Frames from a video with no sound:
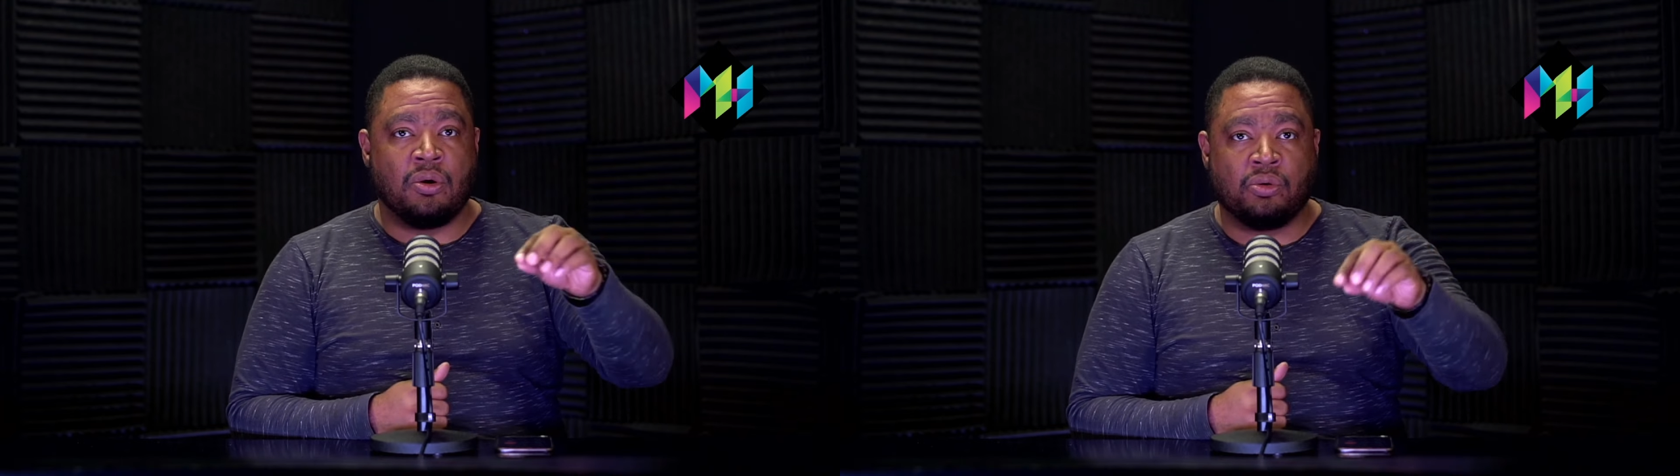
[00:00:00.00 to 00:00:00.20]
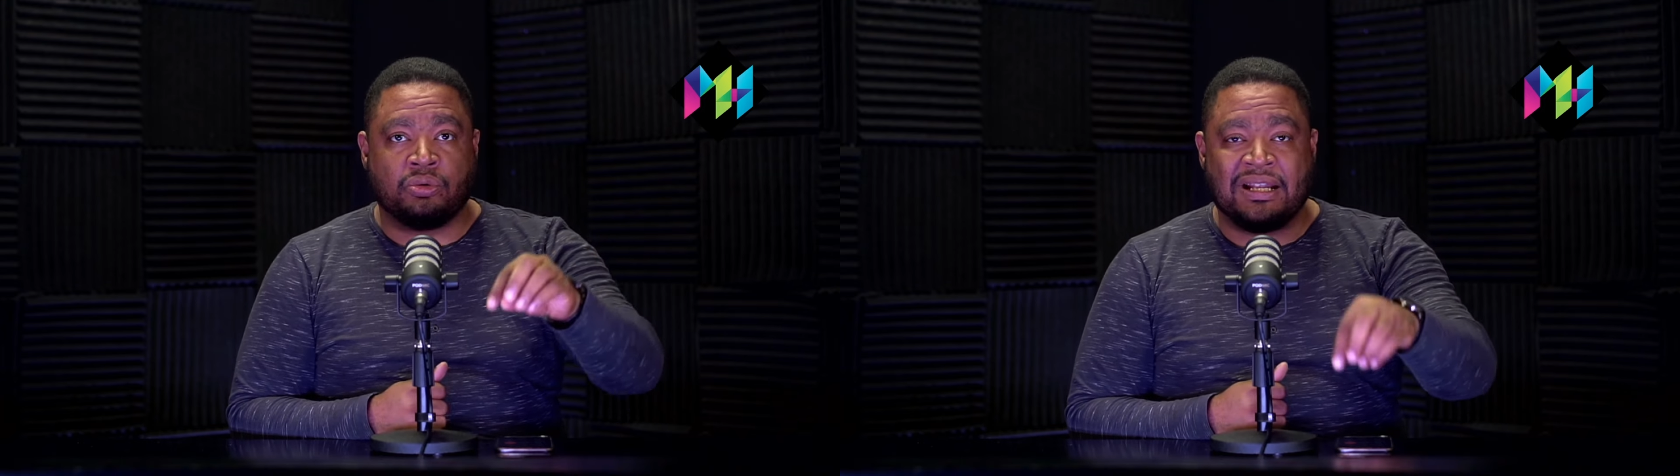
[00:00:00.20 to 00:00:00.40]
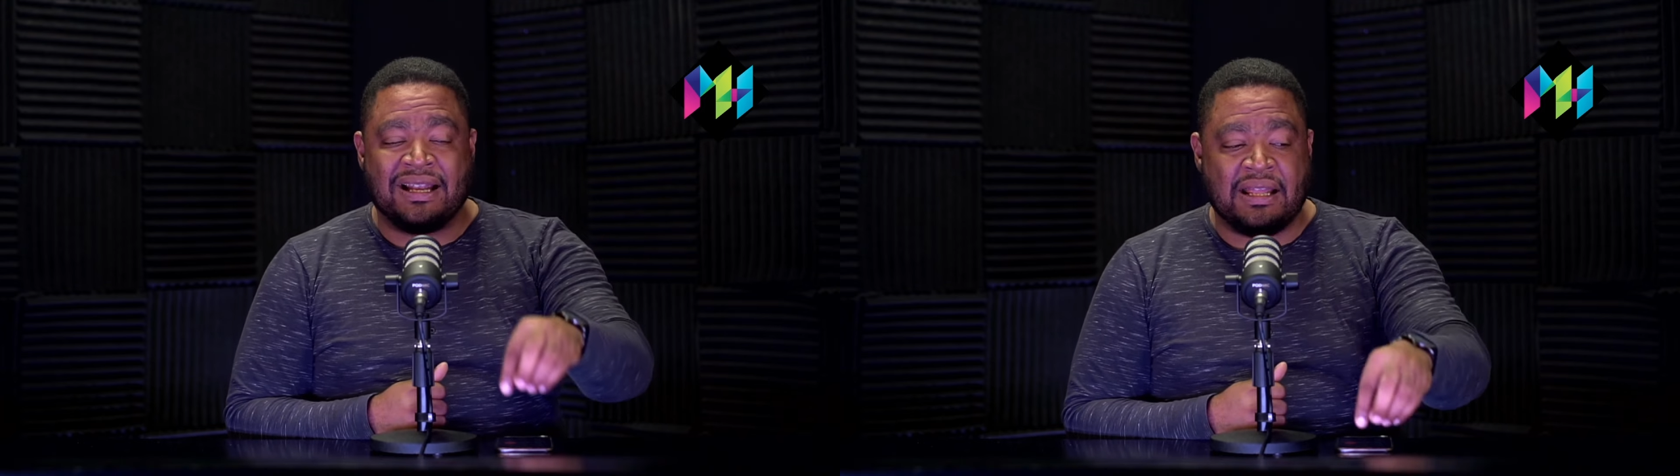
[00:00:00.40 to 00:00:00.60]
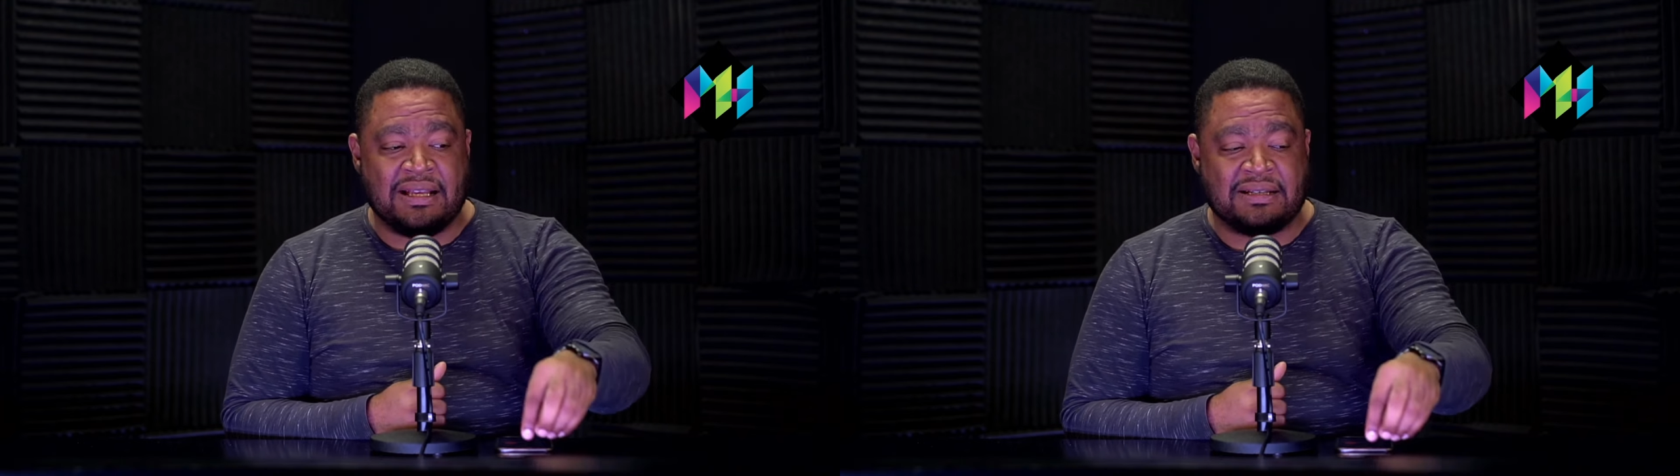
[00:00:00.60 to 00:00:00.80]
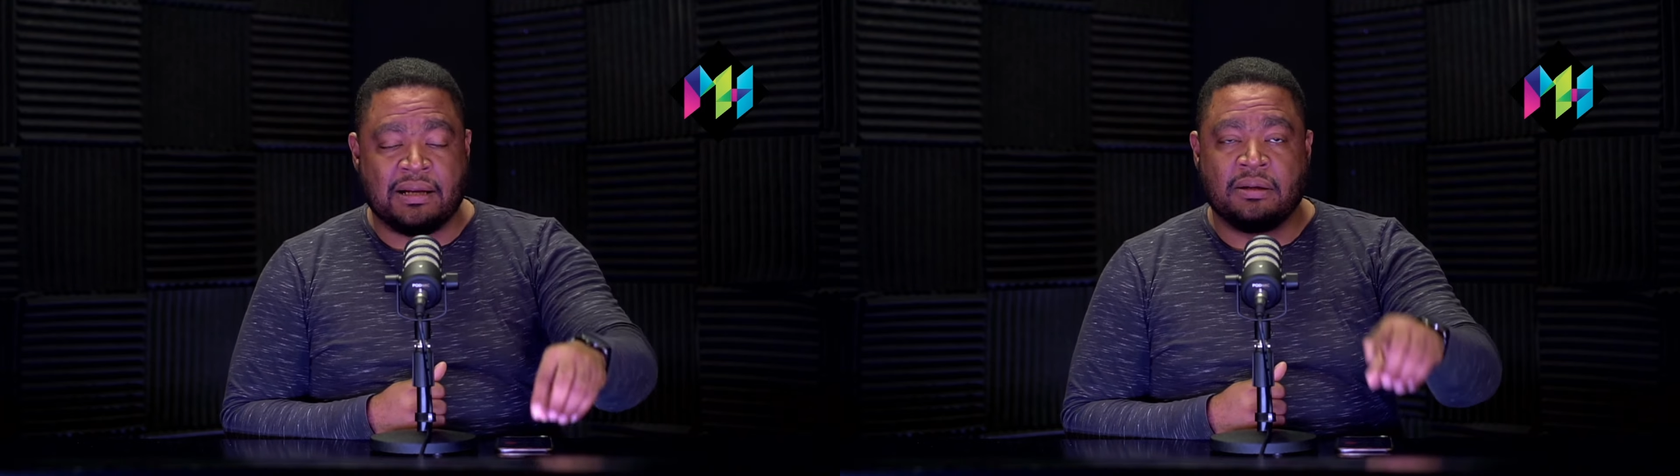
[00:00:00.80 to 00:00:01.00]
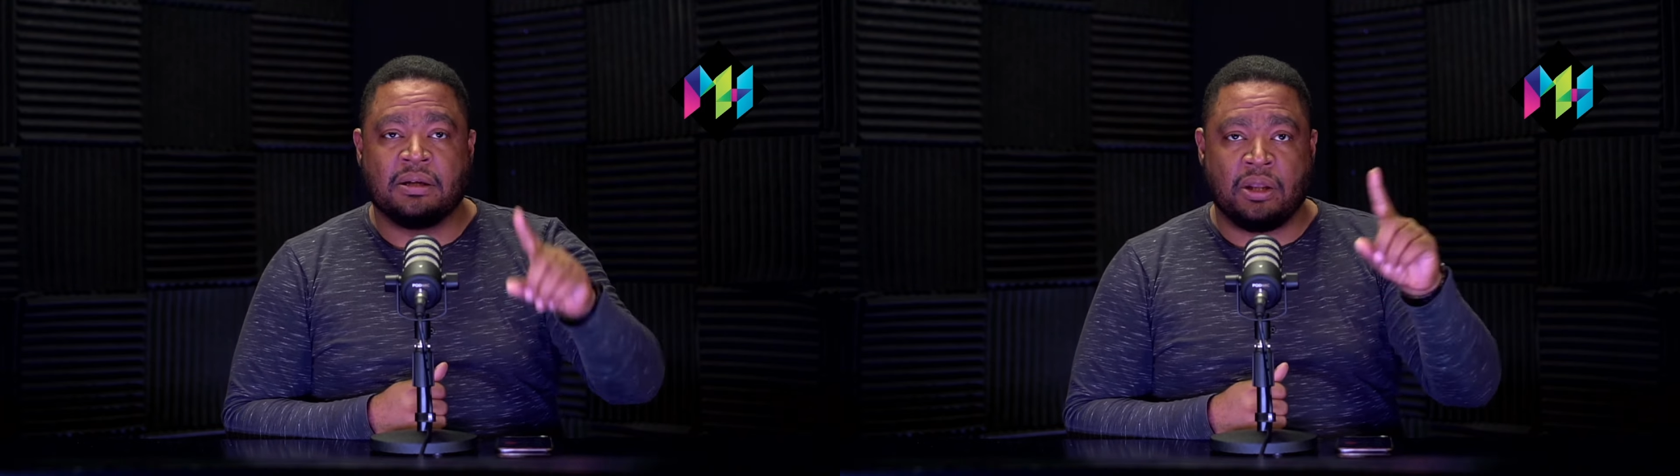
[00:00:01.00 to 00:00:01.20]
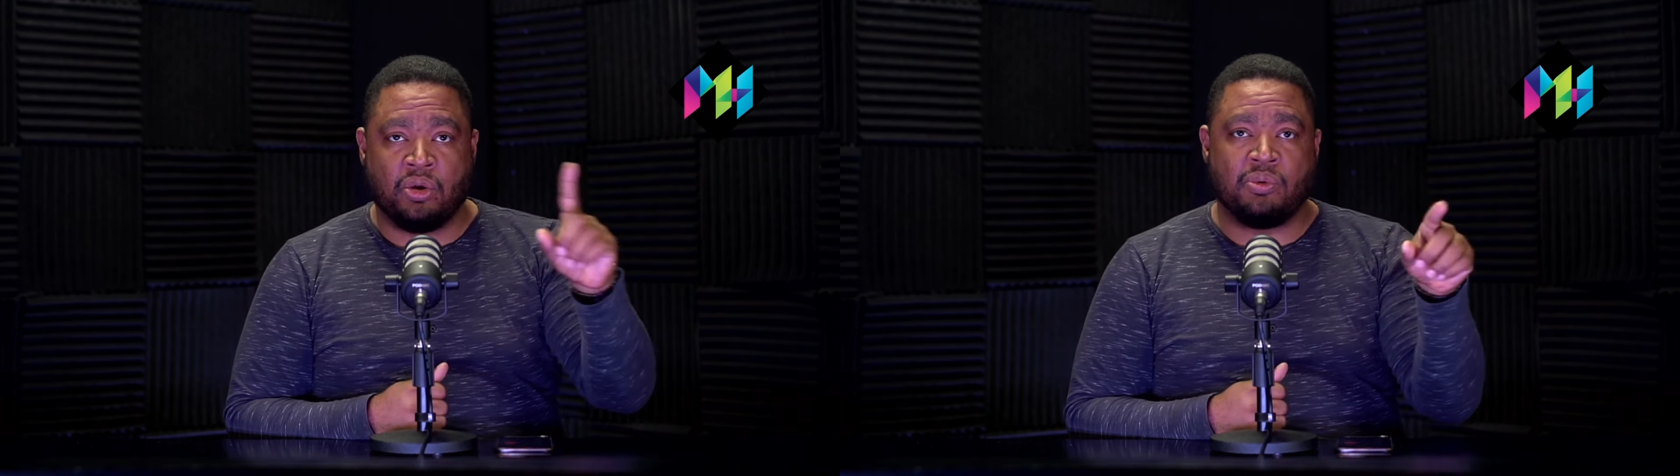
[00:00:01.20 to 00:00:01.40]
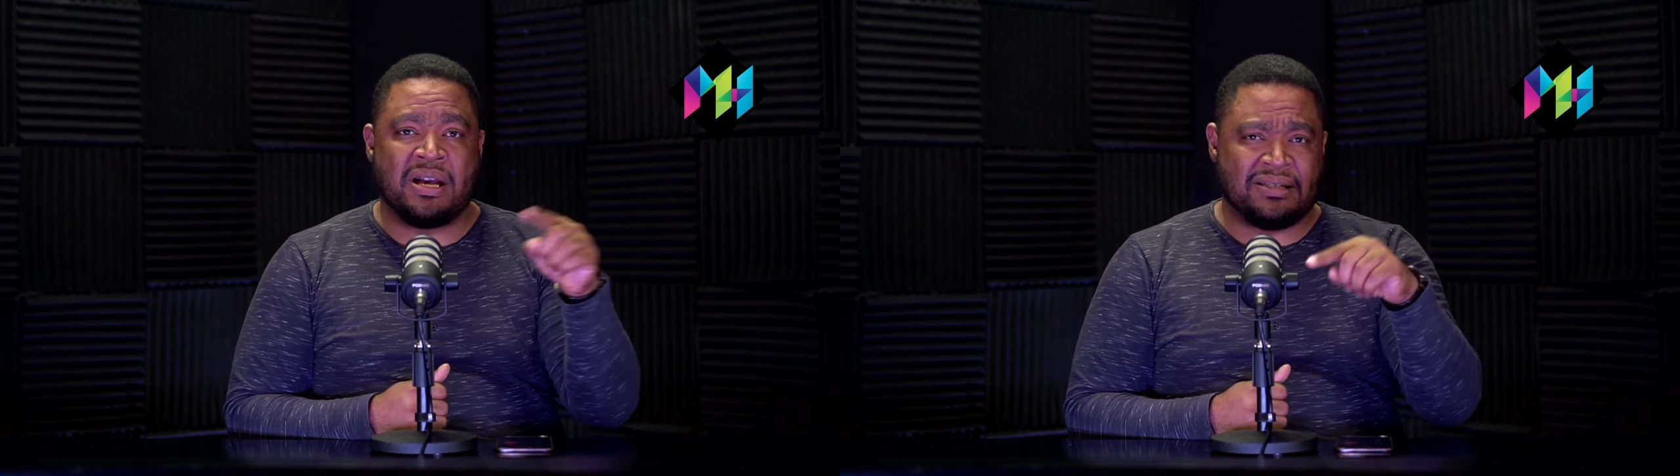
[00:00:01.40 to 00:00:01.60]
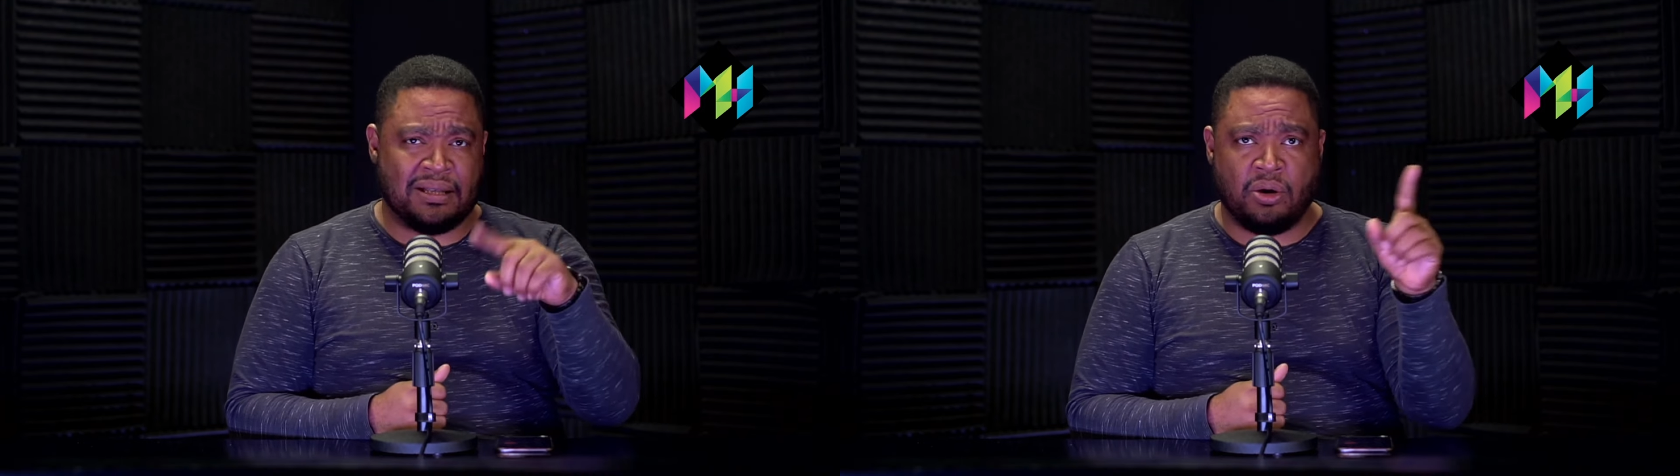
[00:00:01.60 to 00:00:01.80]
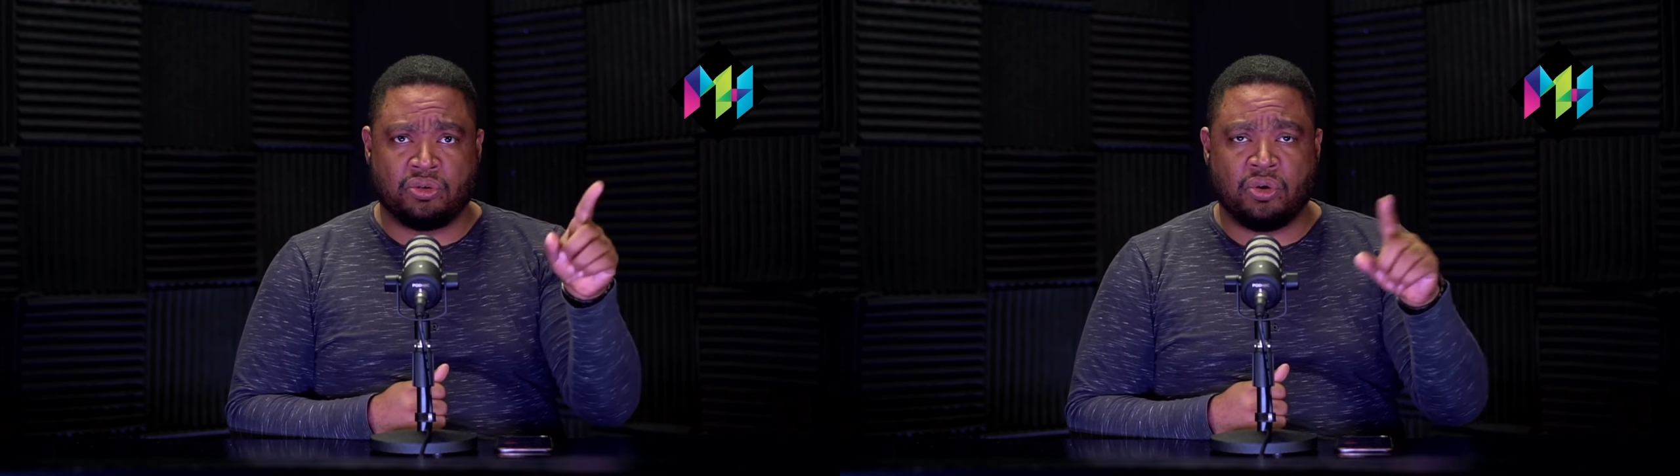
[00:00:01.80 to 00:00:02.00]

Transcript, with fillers: Como usted analiza, que lo voy a hacer en